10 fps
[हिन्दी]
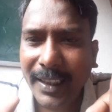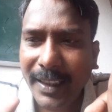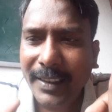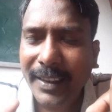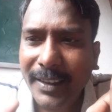दे
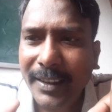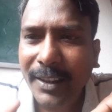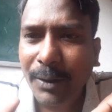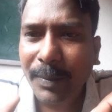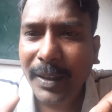करके
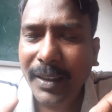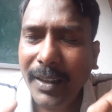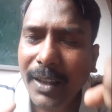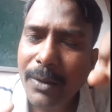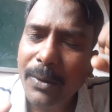किसी को भी
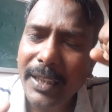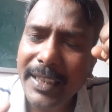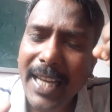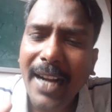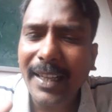कोई
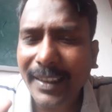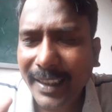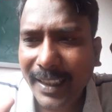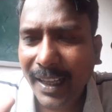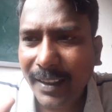क्या कर
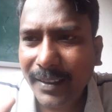देगा